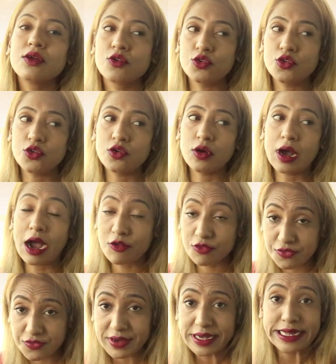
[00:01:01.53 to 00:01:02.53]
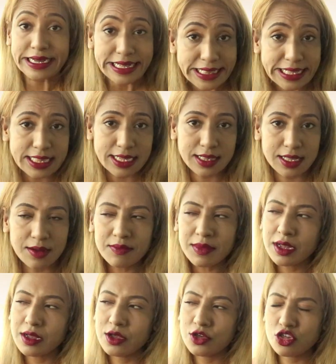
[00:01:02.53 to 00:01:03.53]
কোনো আউটফিট কিনতে যেতাম
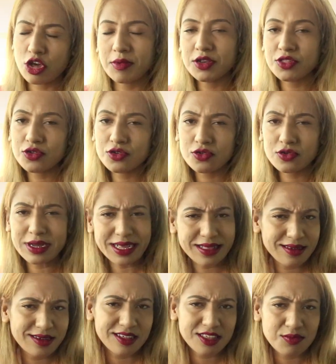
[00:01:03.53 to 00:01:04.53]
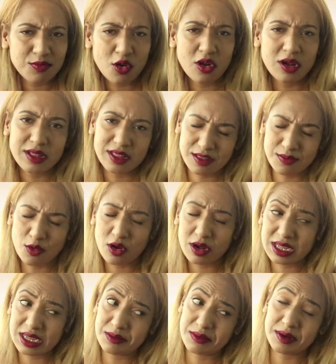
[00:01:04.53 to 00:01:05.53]
সবার জন্য এক্সট্রা স্মল স্মল
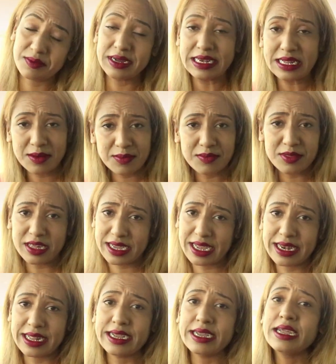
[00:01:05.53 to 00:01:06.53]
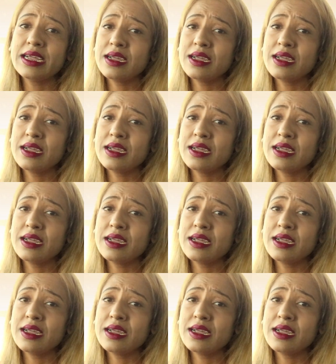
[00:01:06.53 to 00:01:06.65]
কিংবা মিডিয়াম যেখানে